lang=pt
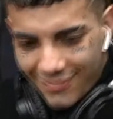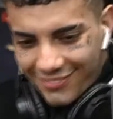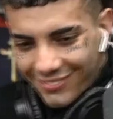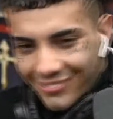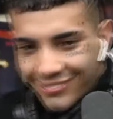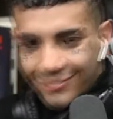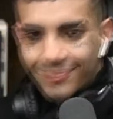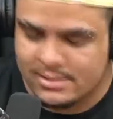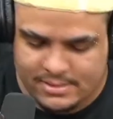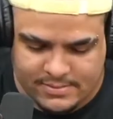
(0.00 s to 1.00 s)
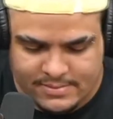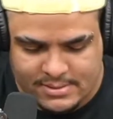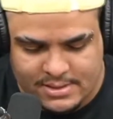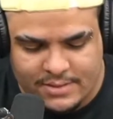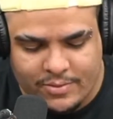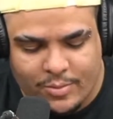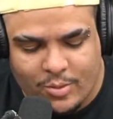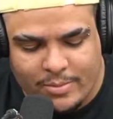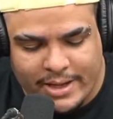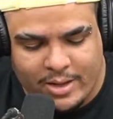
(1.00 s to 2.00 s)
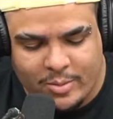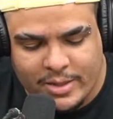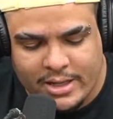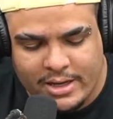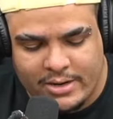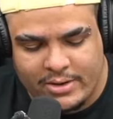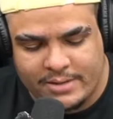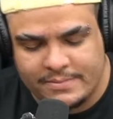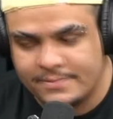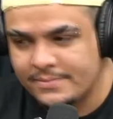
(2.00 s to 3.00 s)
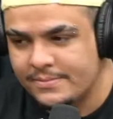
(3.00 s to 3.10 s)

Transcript: Ô, Sidoca, hum. você fumou um beck no Mineirão, né?